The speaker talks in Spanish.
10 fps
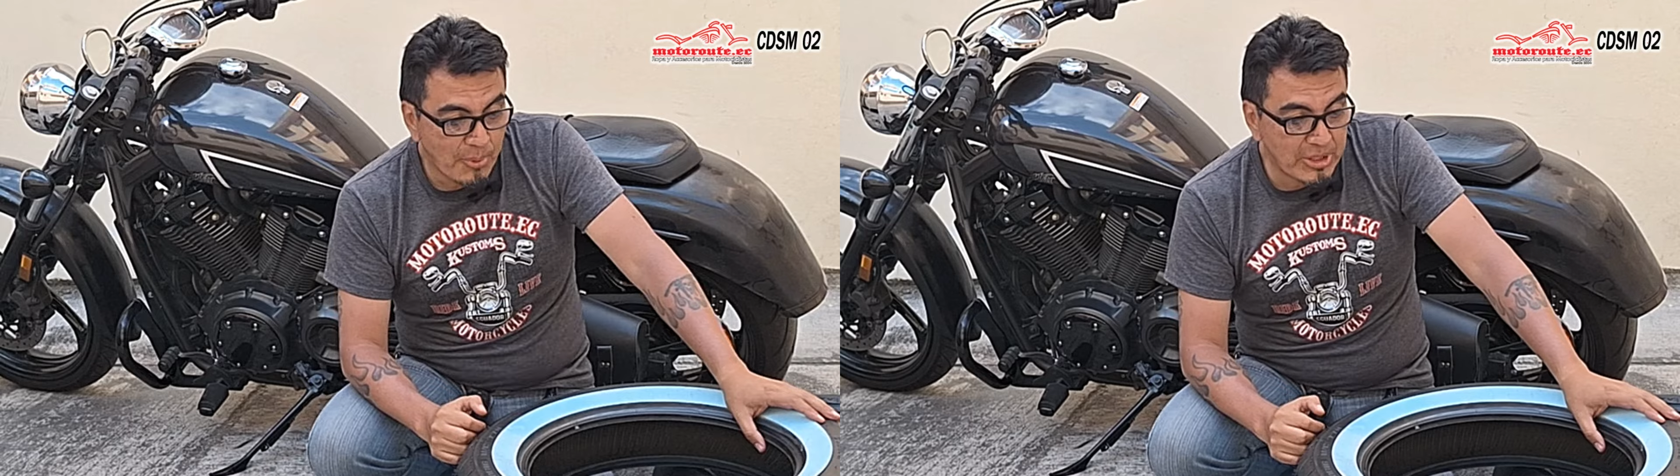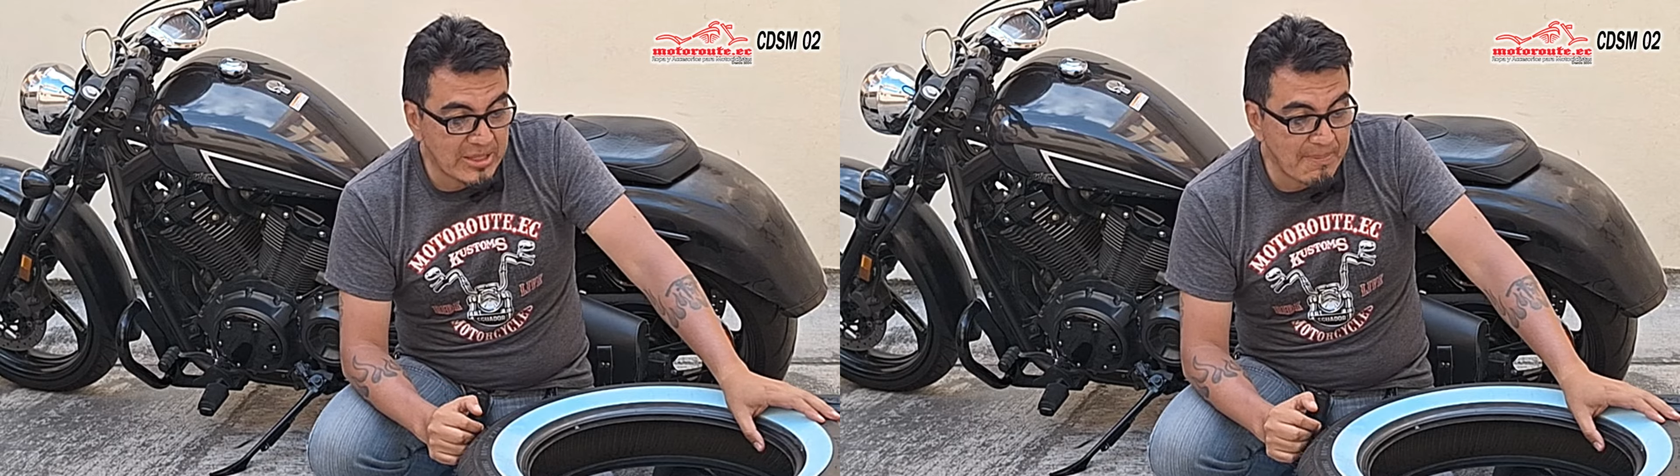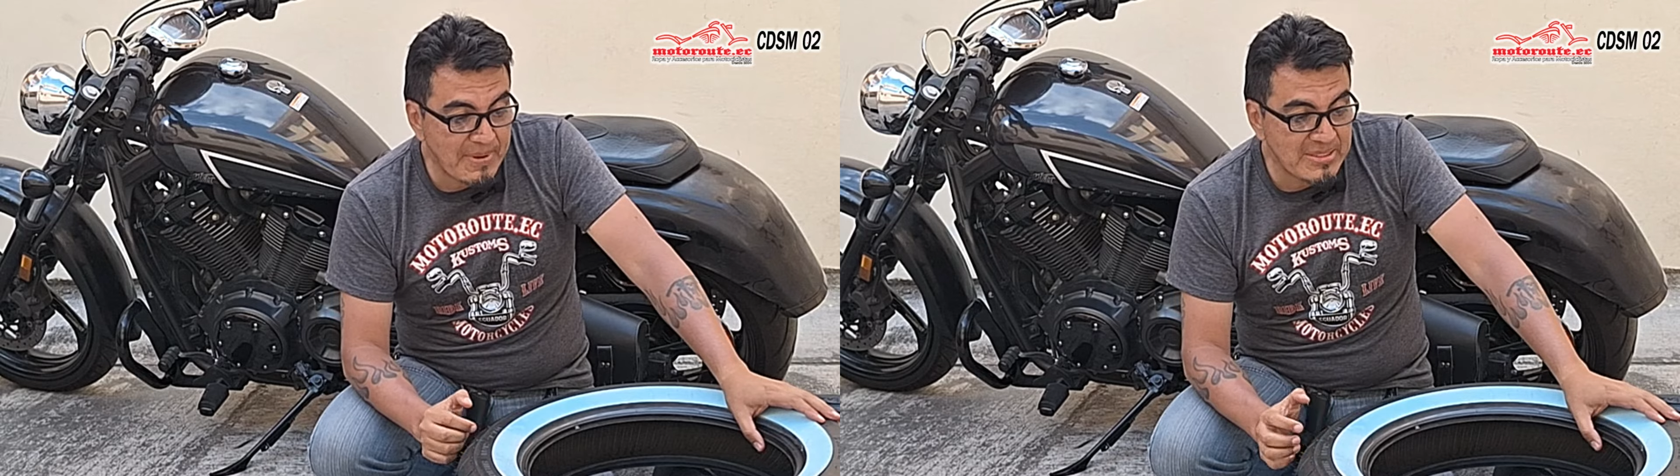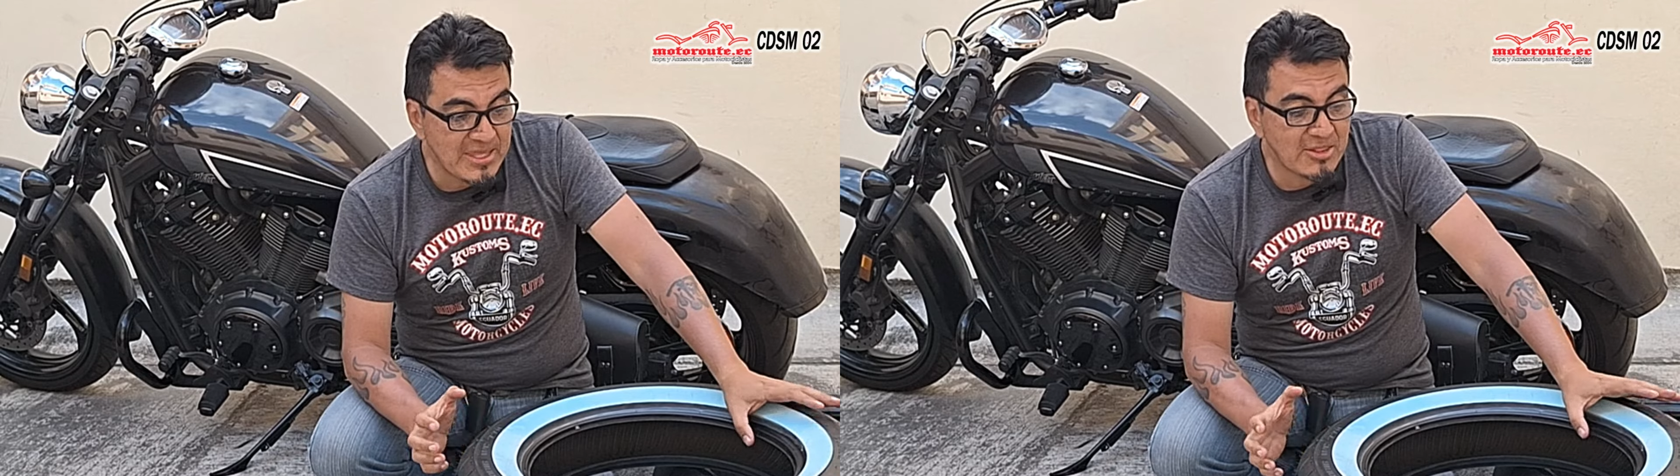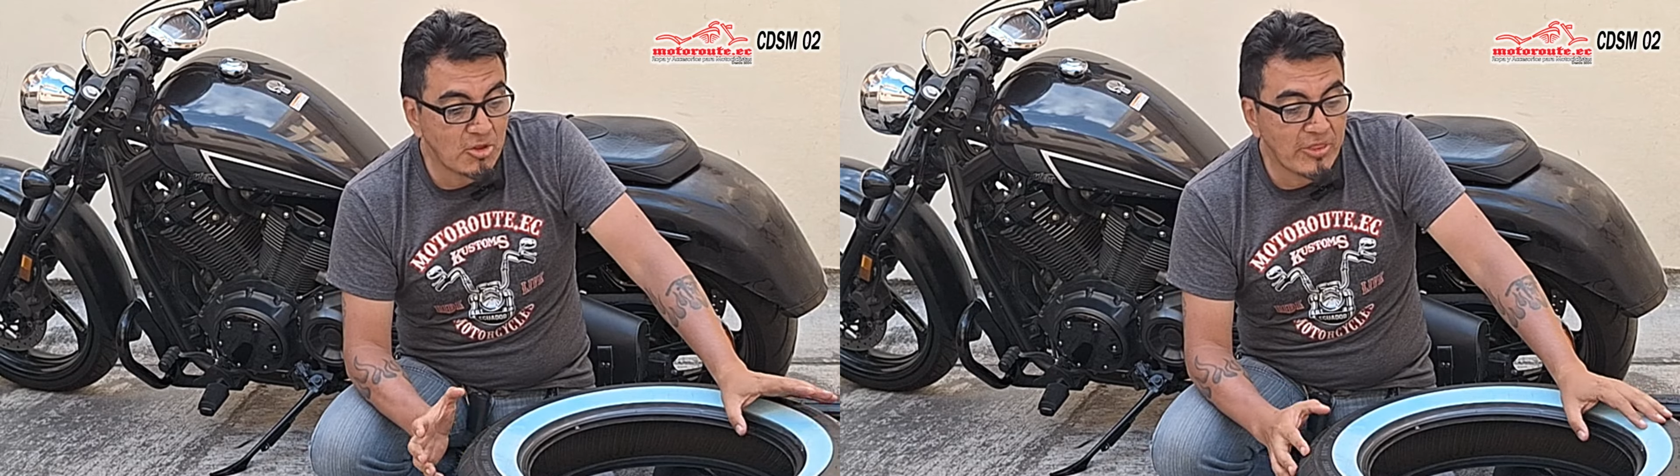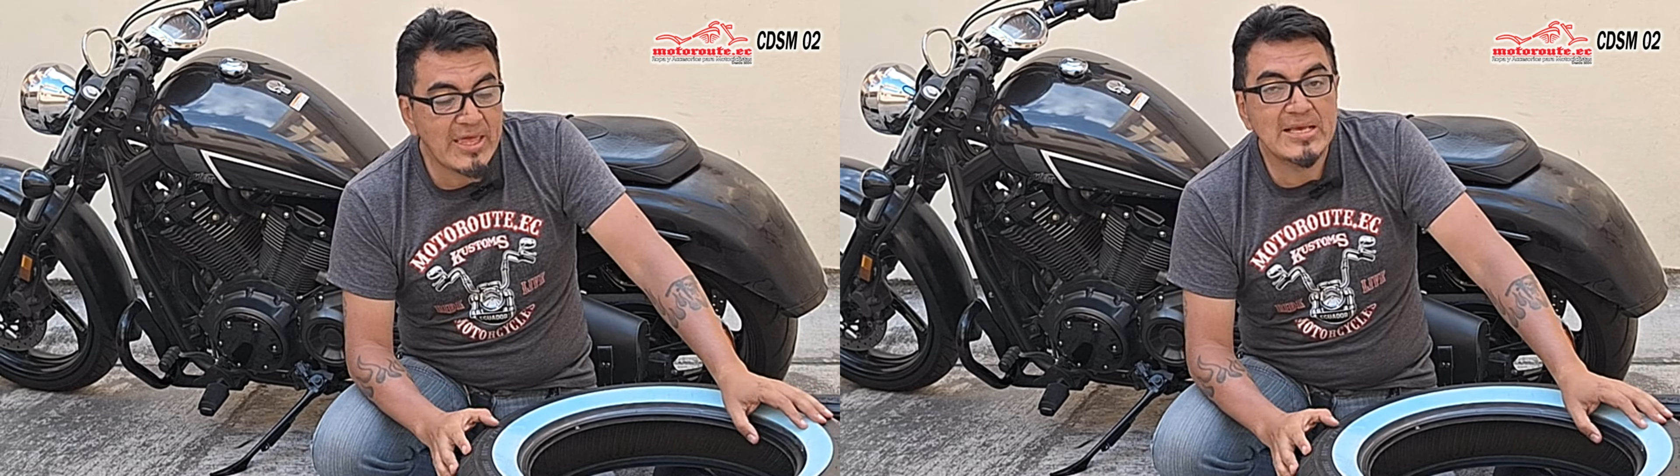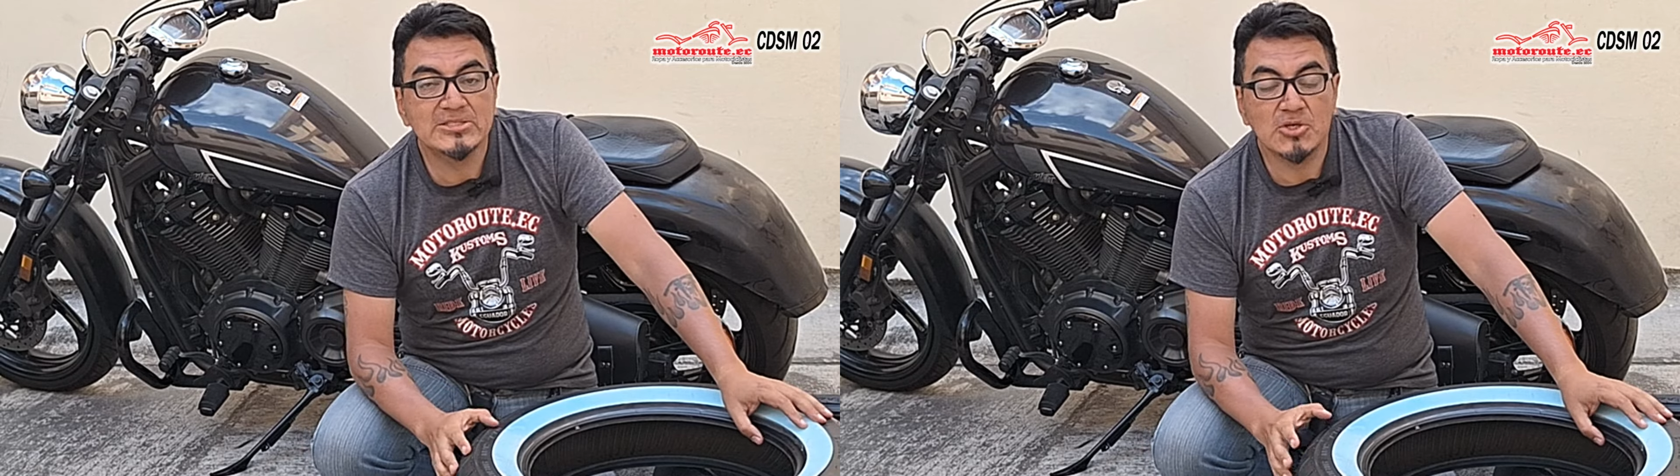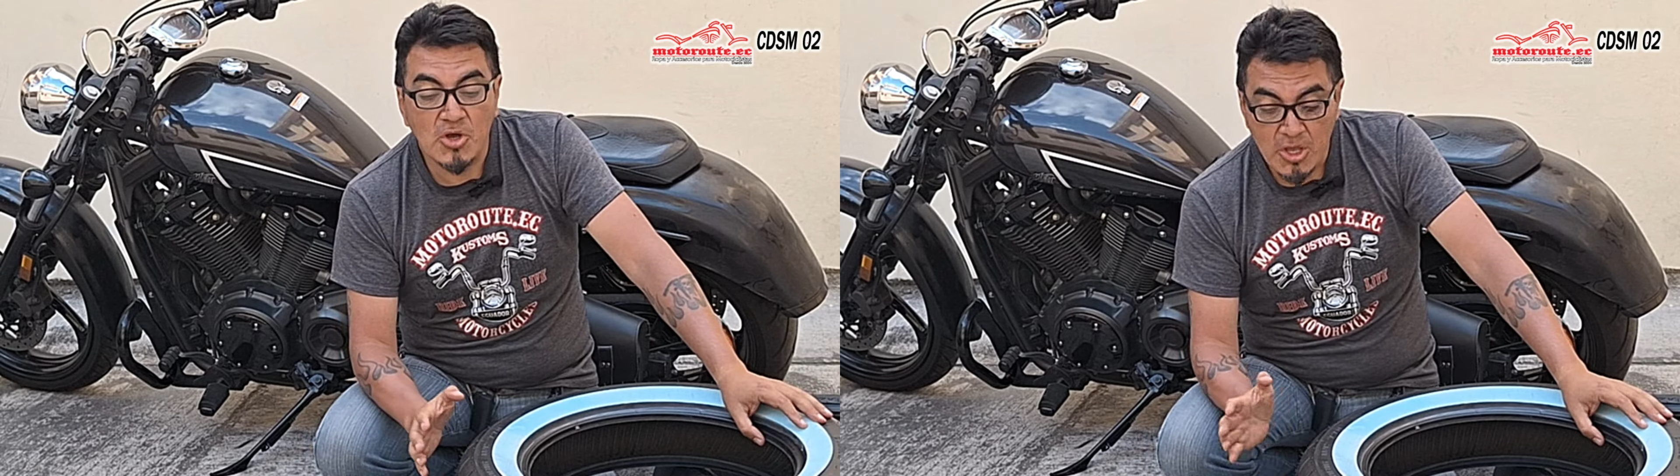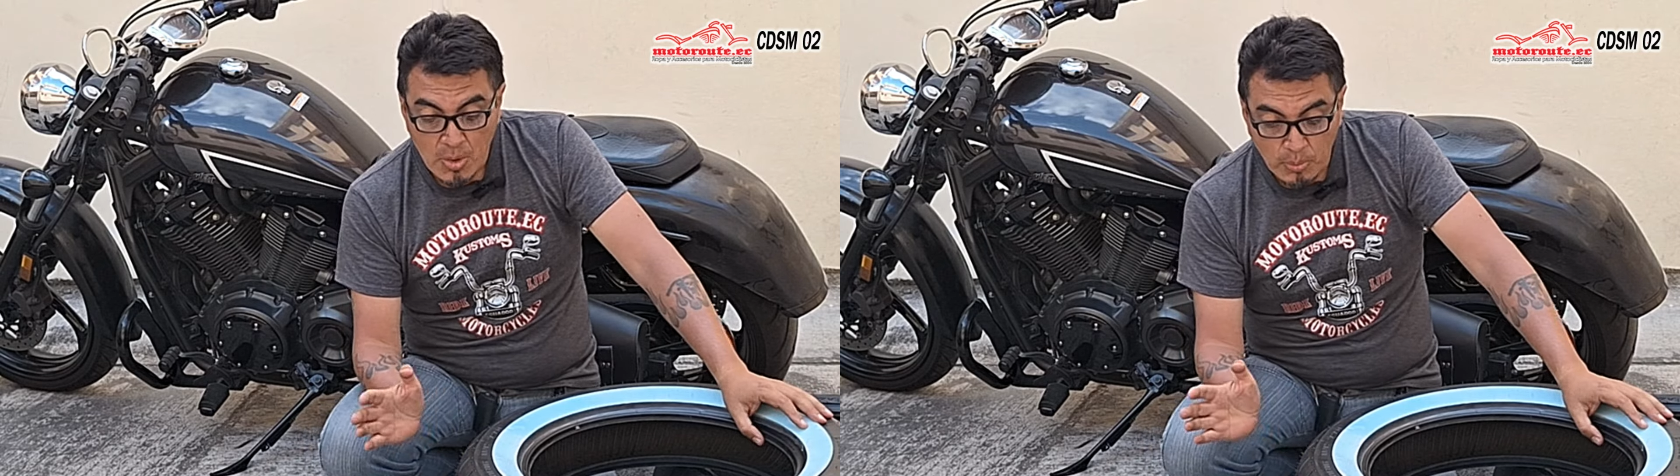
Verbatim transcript: porque dependiendo de eso,